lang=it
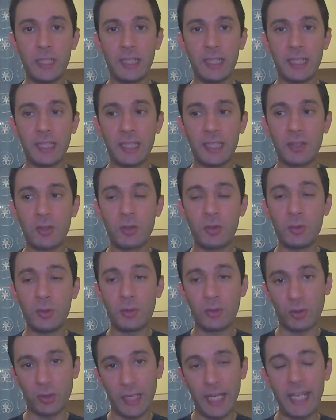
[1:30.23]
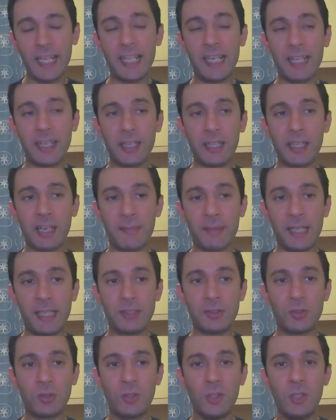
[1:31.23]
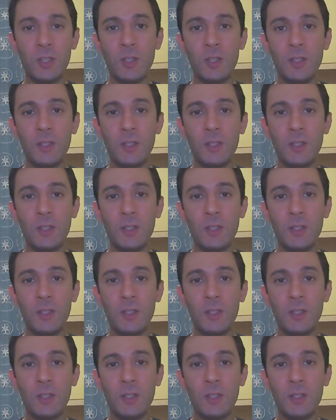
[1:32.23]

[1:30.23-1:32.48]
che l'ha, colui, colei che l'ha ricamato